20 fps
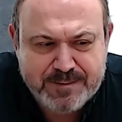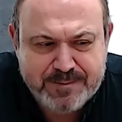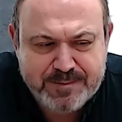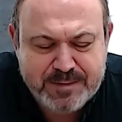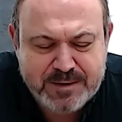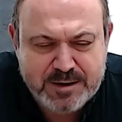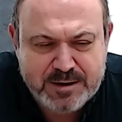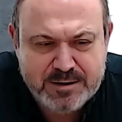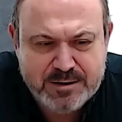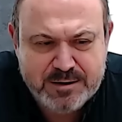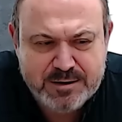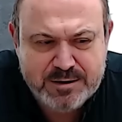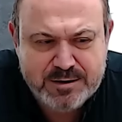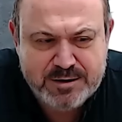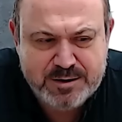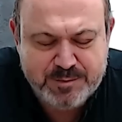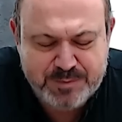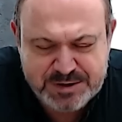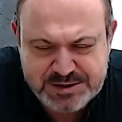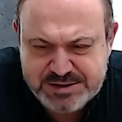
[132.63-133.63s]
Э,
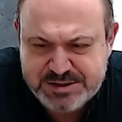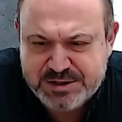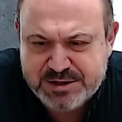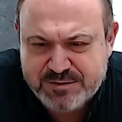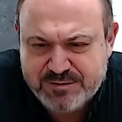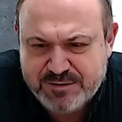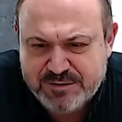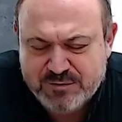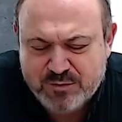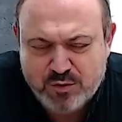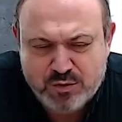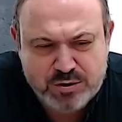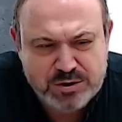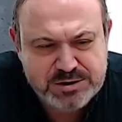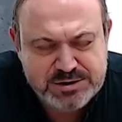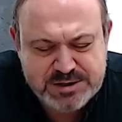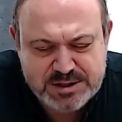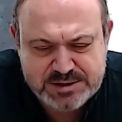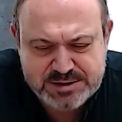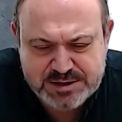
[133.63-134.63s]
репрессирован годы
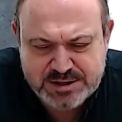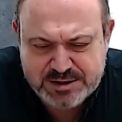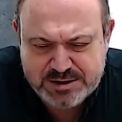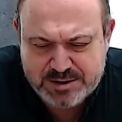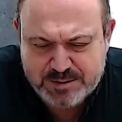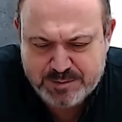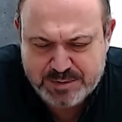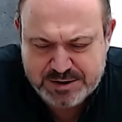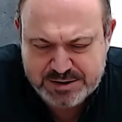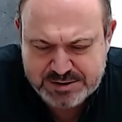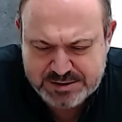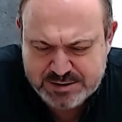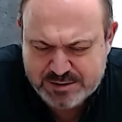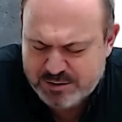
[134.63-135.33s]
царских репрессий,